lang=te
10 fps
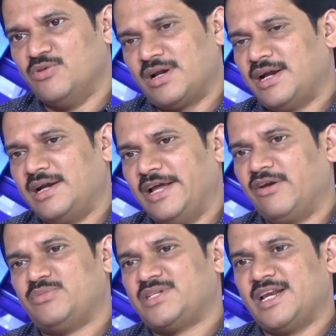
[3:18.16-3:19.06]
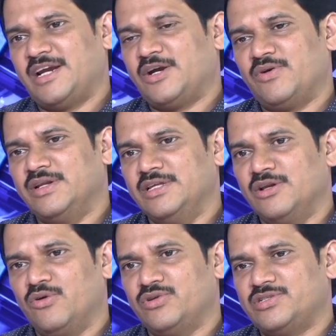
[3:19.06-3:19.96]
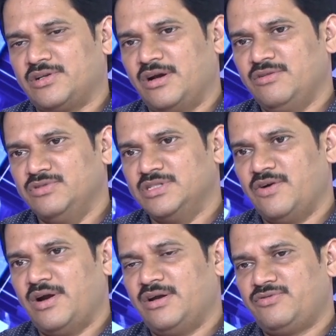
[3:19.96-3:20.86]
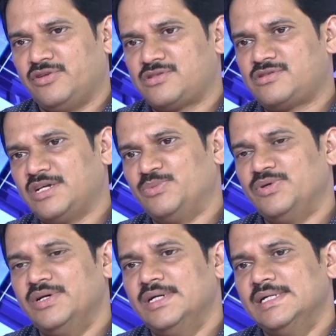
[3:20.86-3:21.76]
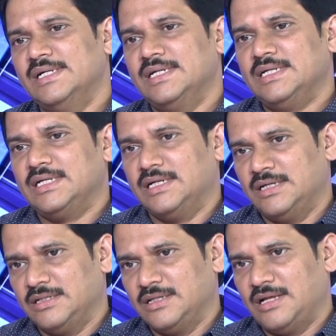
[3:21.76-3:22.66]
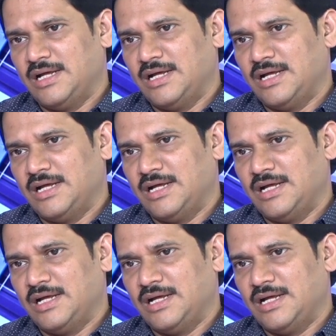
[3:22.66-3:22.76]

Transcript: ద్వారా డెవలప్ చేయాలనేటువంటి దీనిలోకి వచ్చారు కాబట్టి విజయవాడలో hmm. ఫస్ట్ టైము ఆ